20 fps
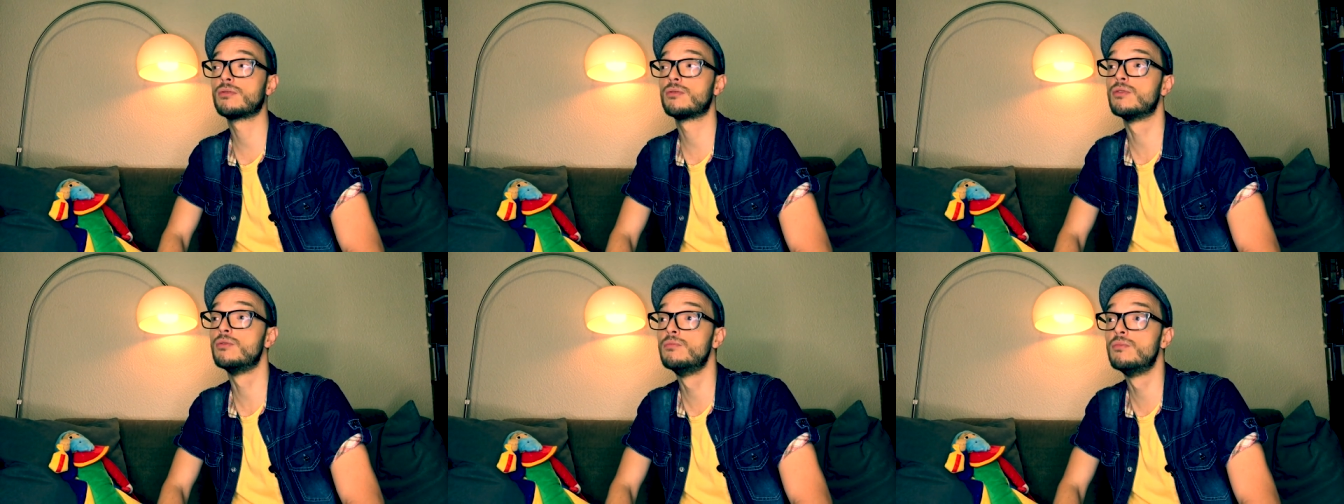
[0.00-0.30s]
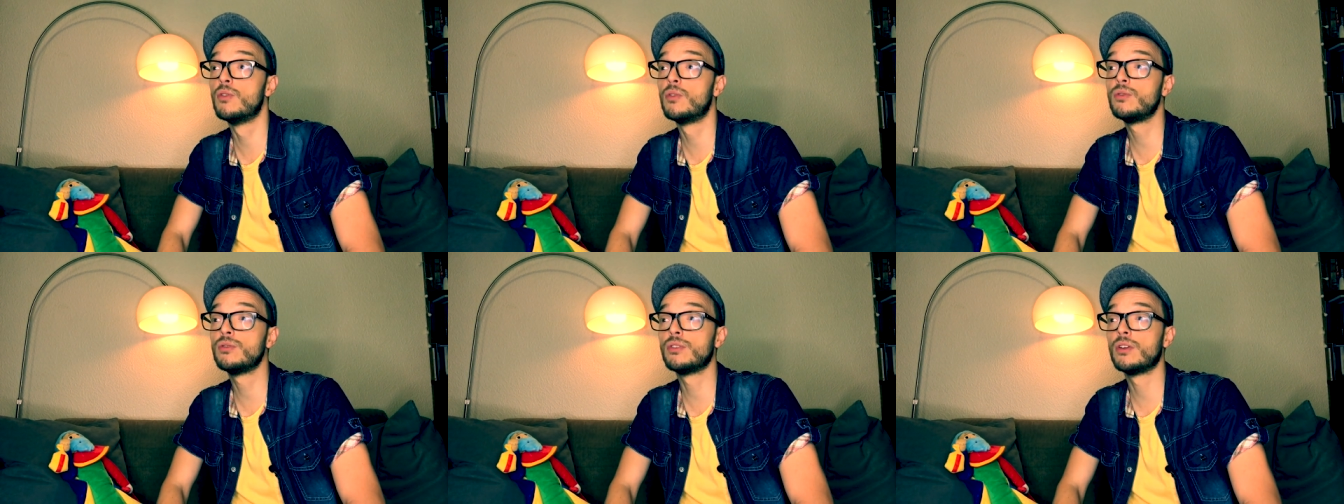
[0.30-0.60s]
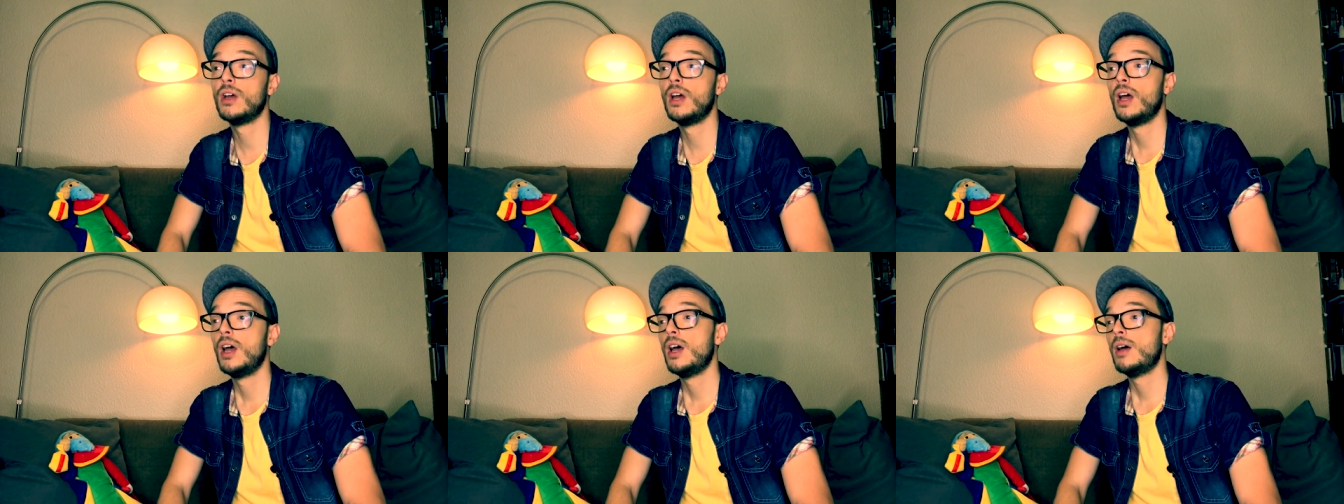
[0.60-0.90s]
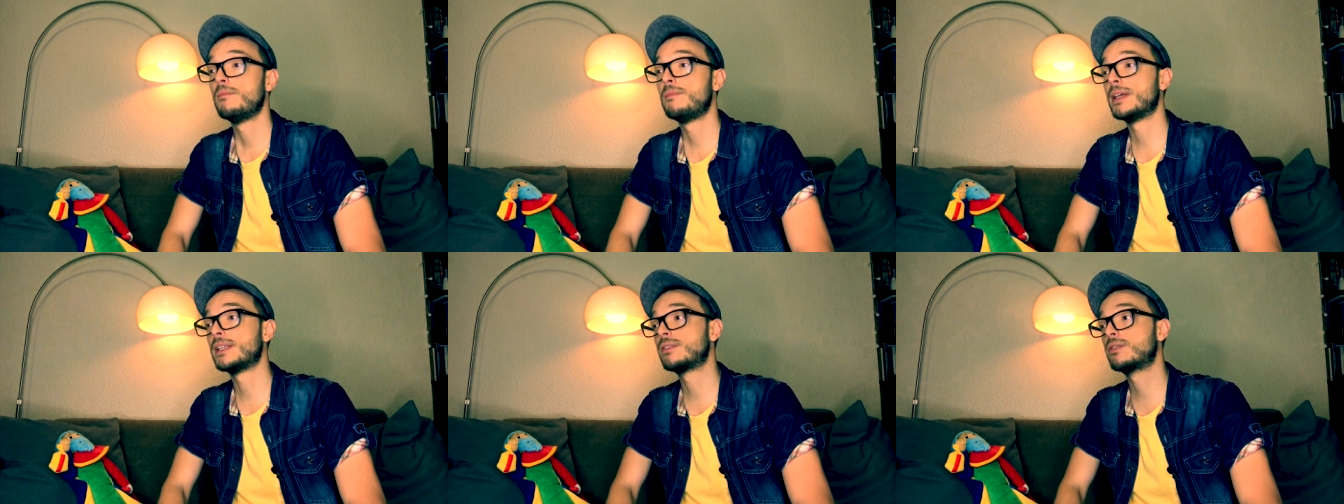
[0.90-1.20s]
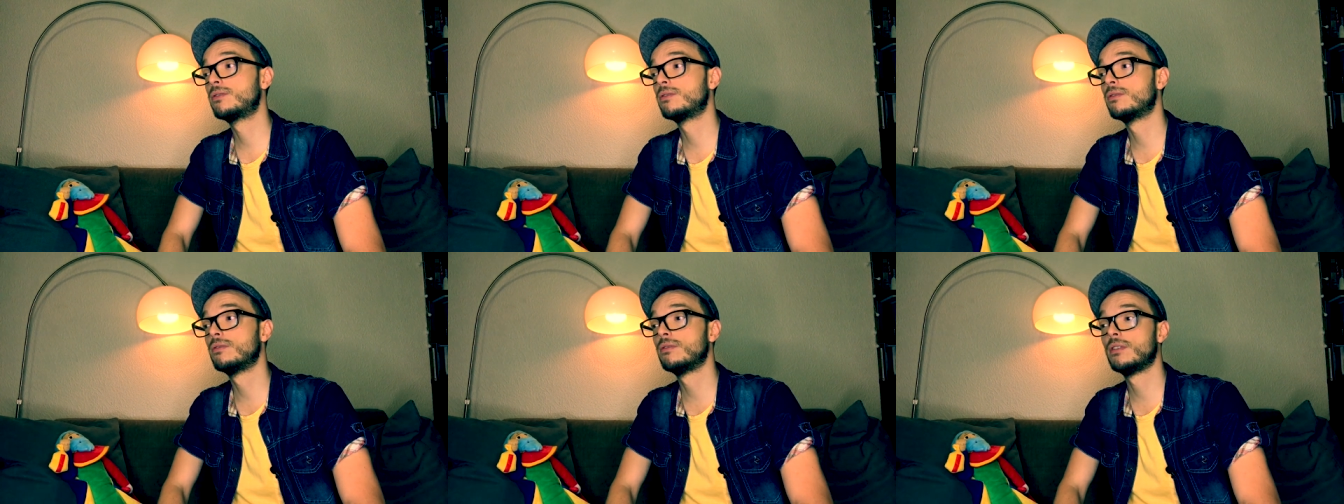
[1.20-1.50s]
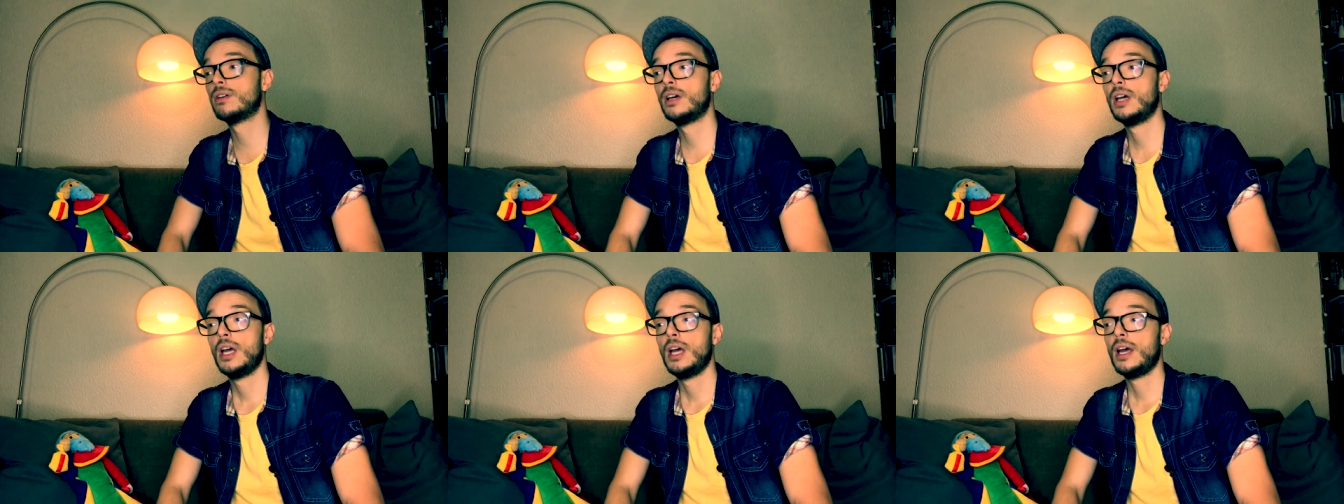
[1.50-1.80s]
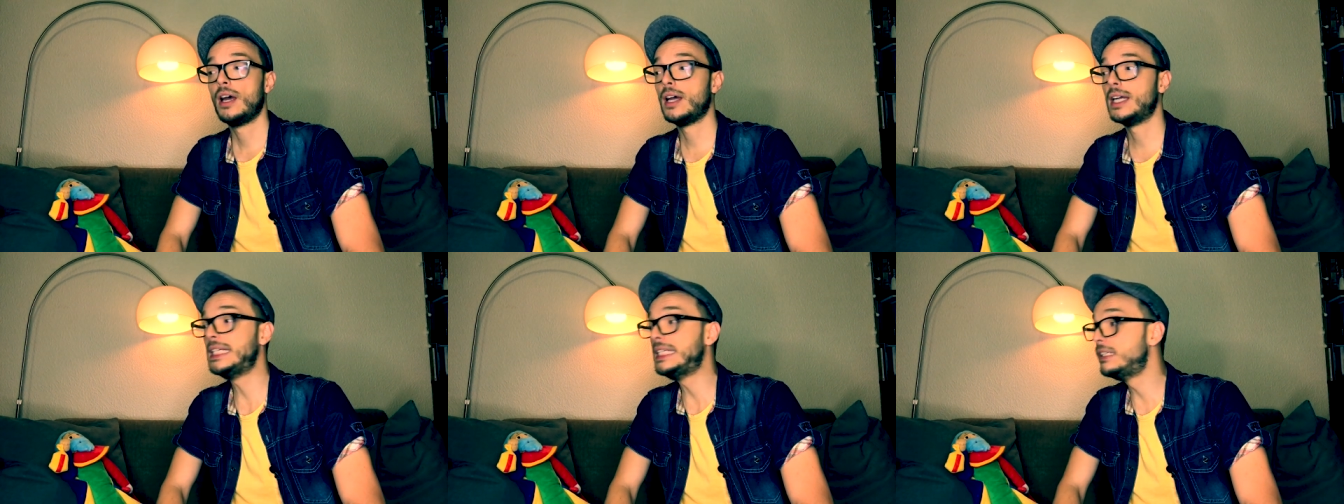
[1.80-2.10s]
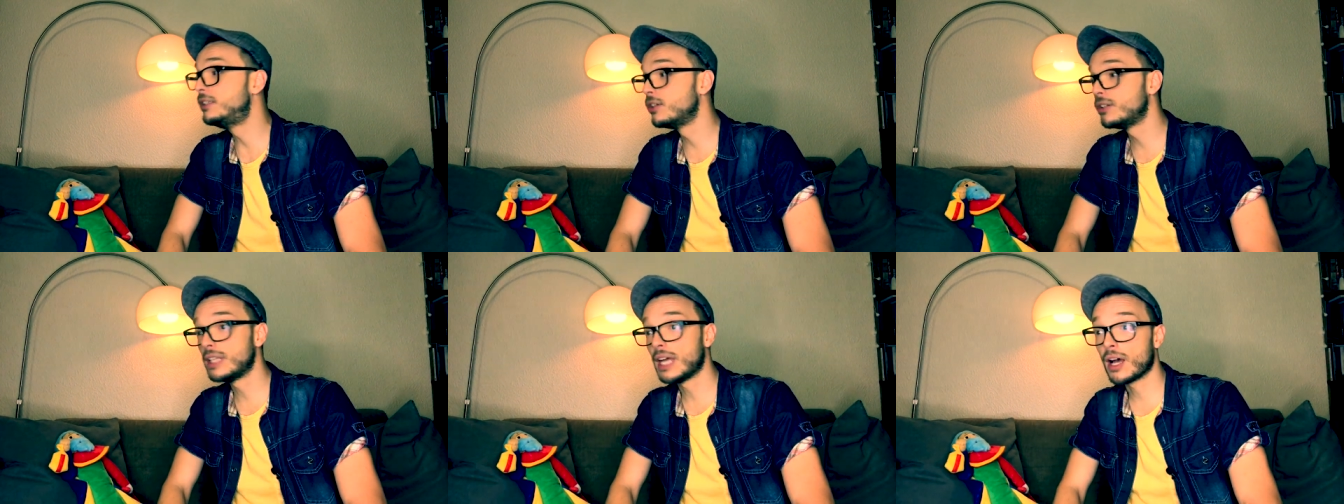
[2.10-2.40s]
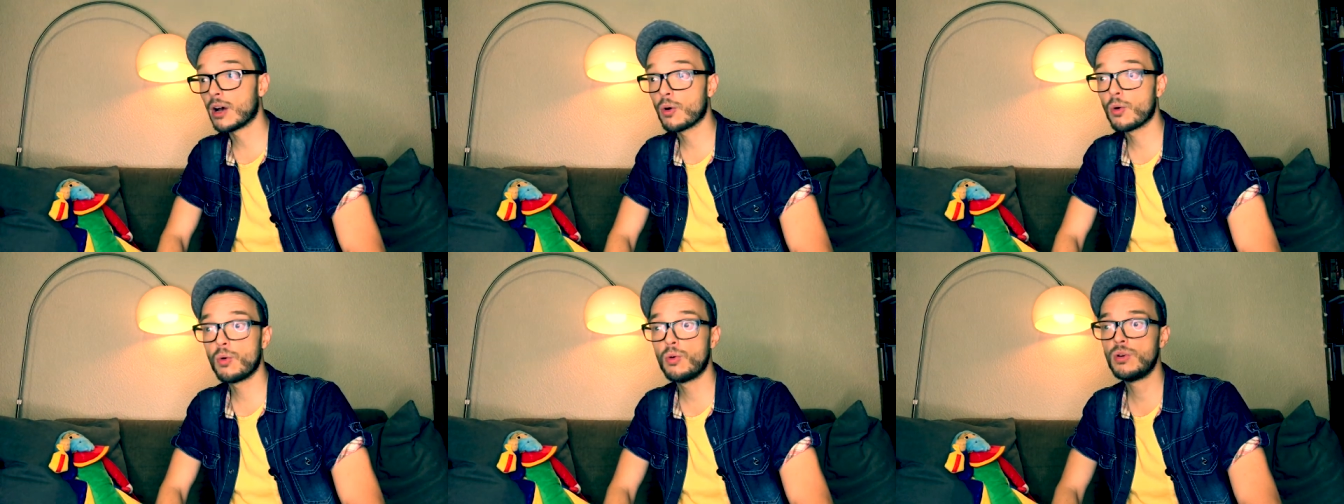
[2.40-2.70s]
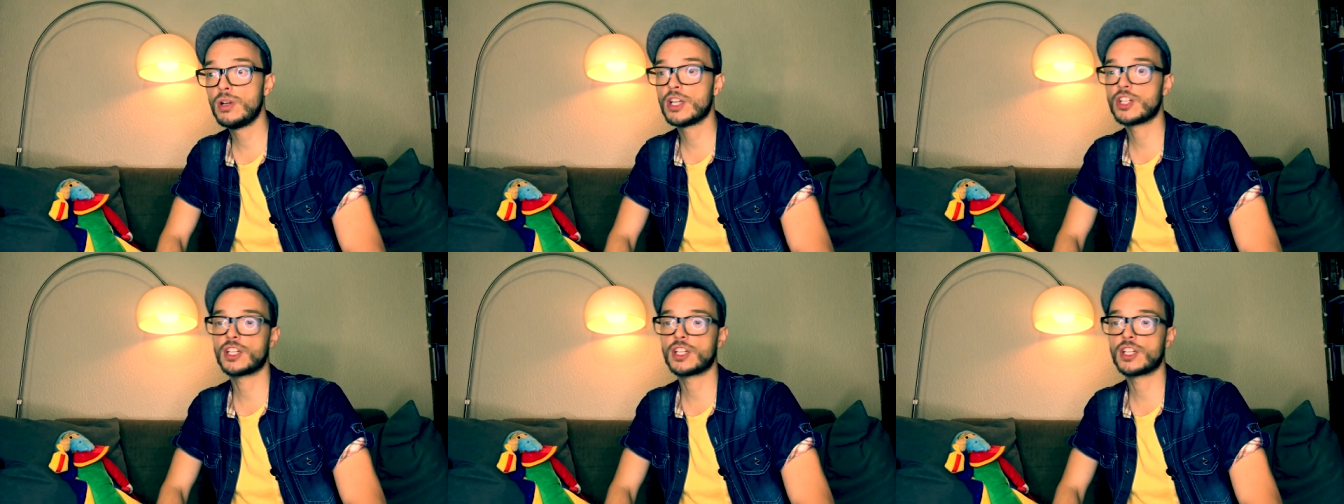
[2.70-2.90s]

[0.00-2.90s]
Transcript: Le monde, parce qu'il euh, donne un rôle à